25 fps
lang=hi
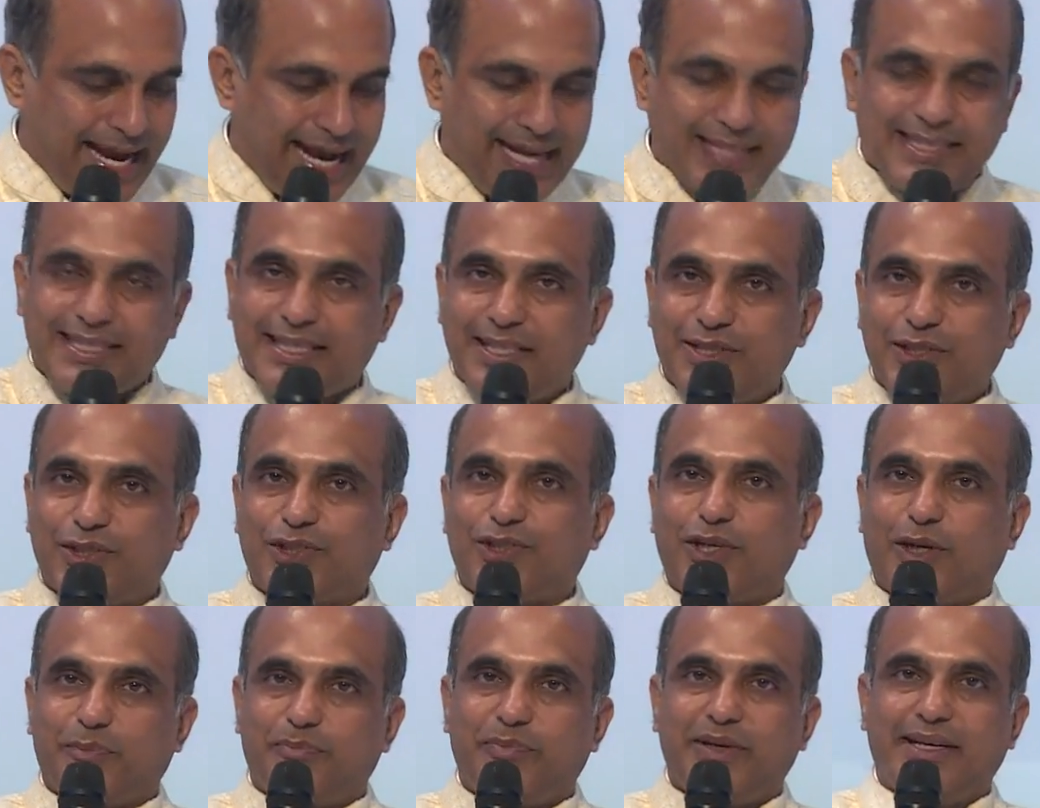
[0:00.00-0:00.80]
आज का जो
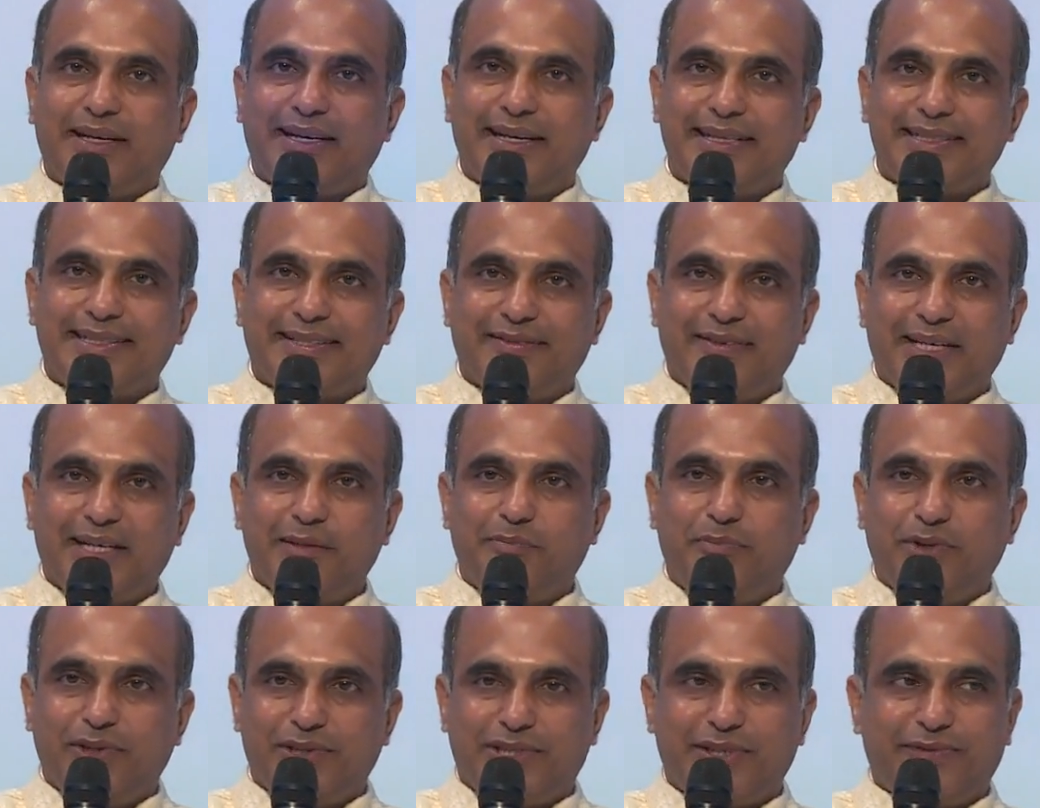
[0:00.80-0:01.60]
टॉपिक है इट्स अ वेरी
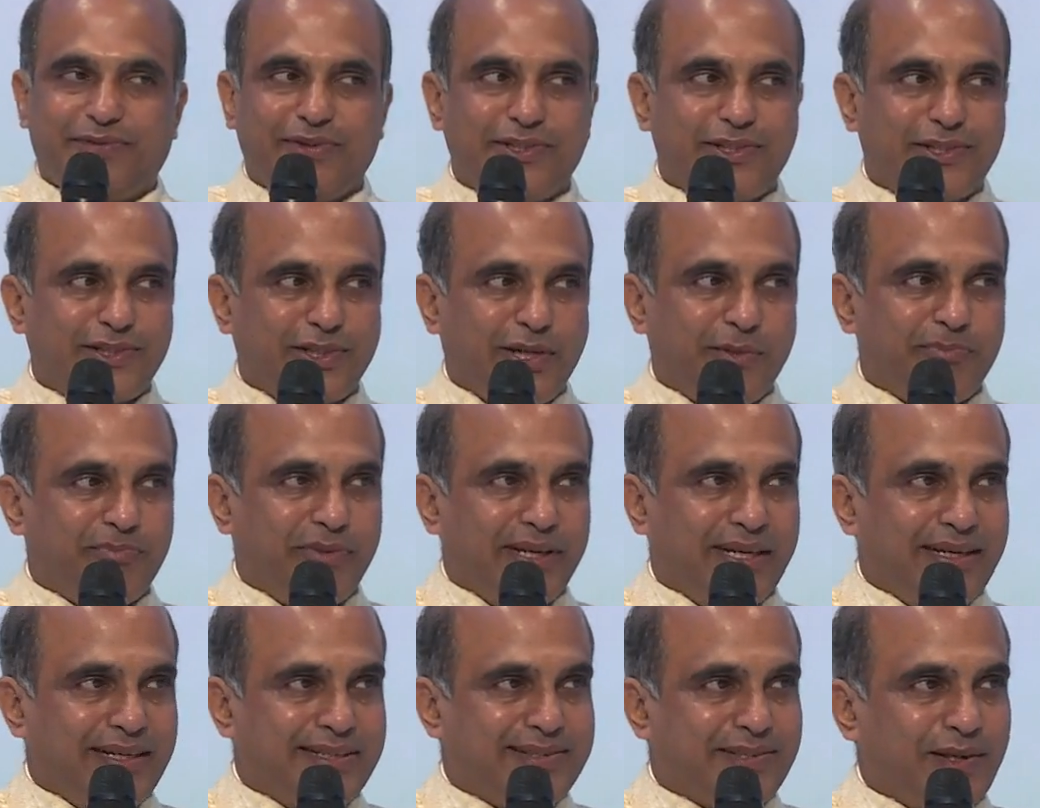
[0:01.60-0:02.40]
ब्यूटीफुल
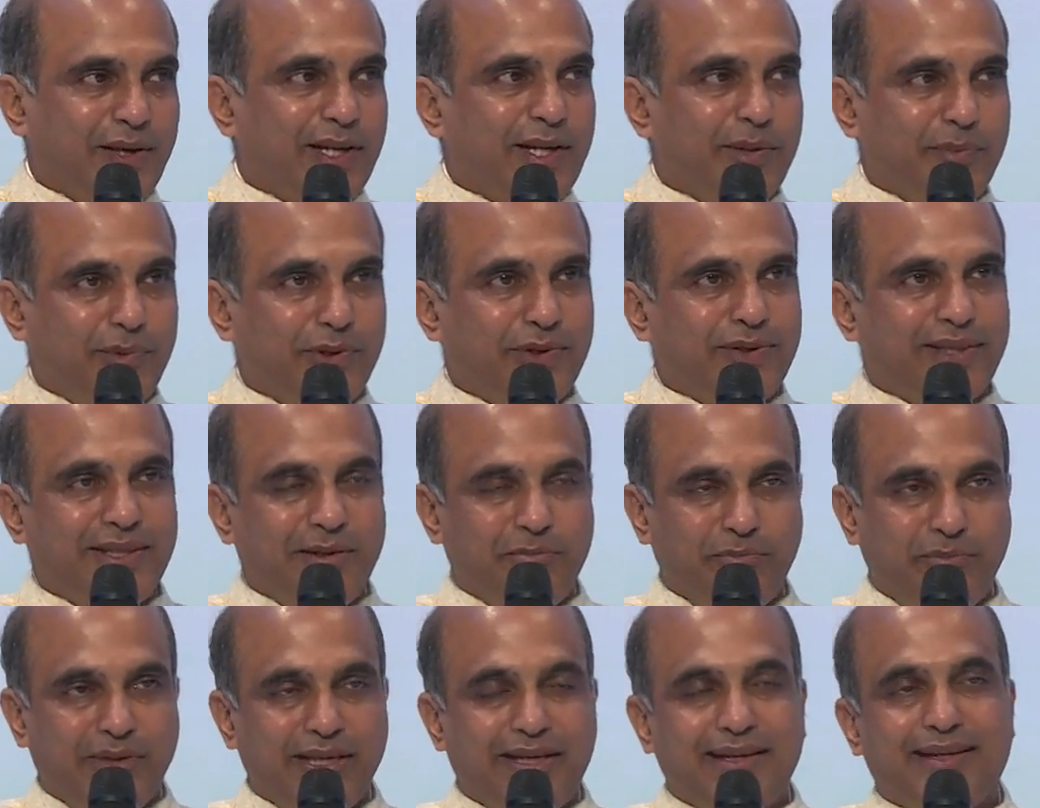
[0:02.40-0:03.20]
टॉपिक इट्स ऑल अबाउट द
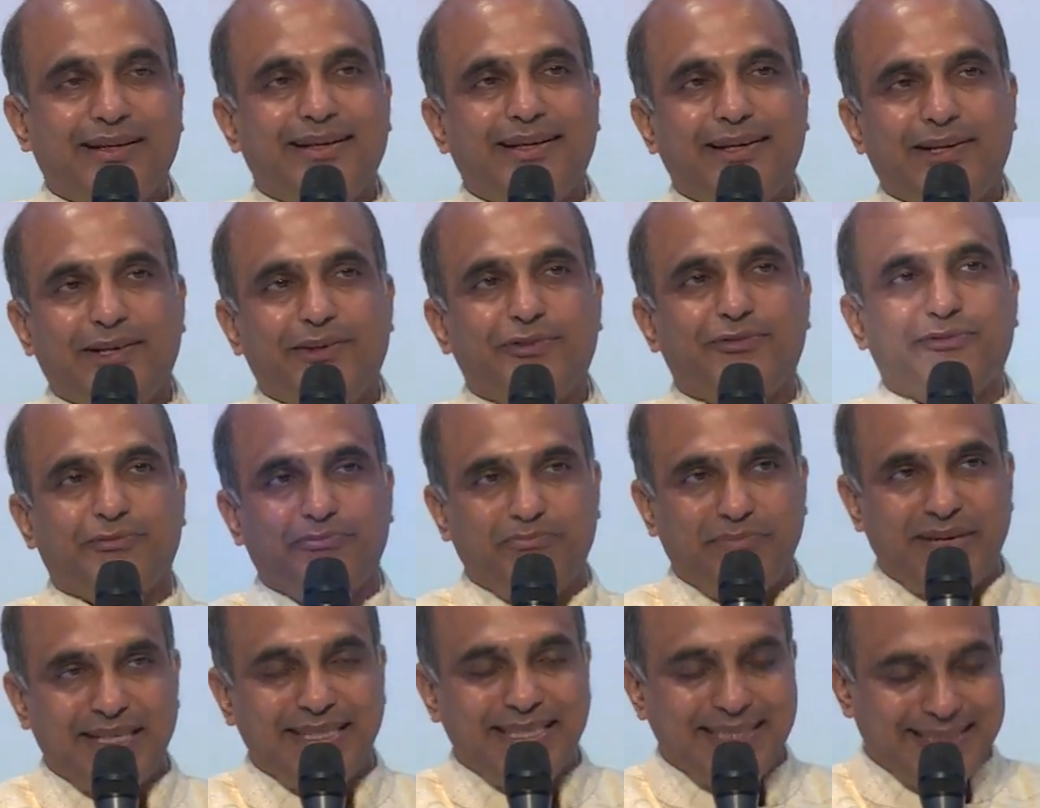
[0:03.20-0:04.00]
मिरेकल ऑफ
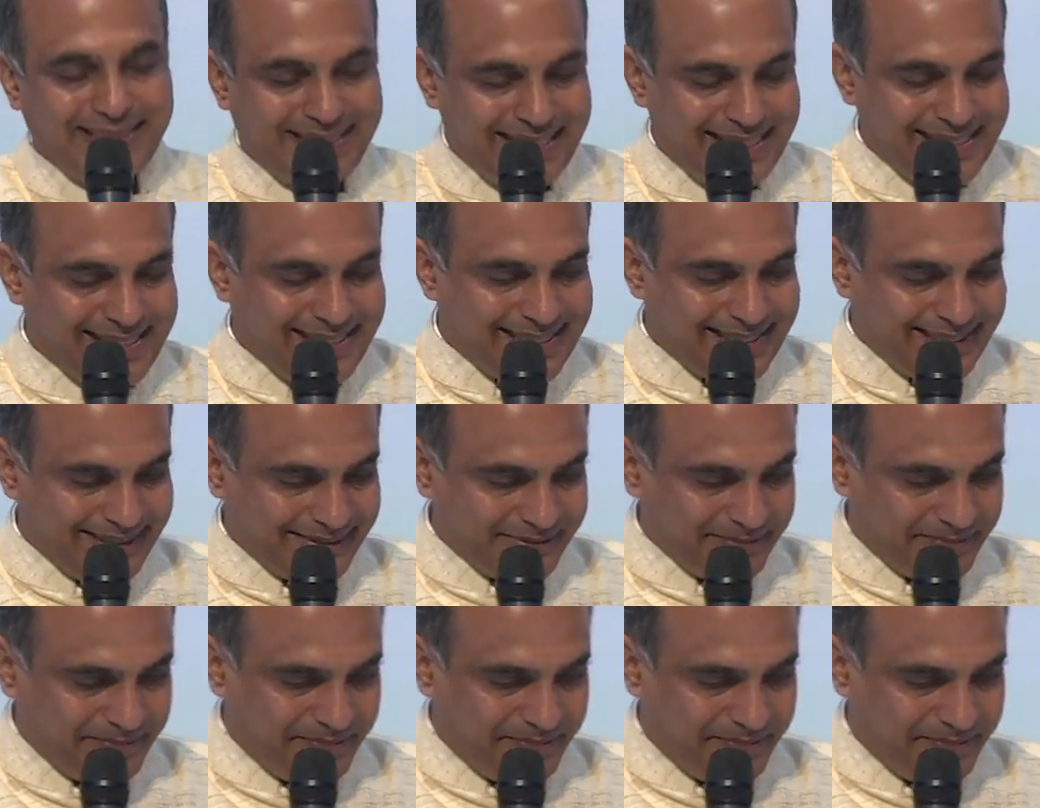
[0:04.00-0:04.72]
मेडिटेशन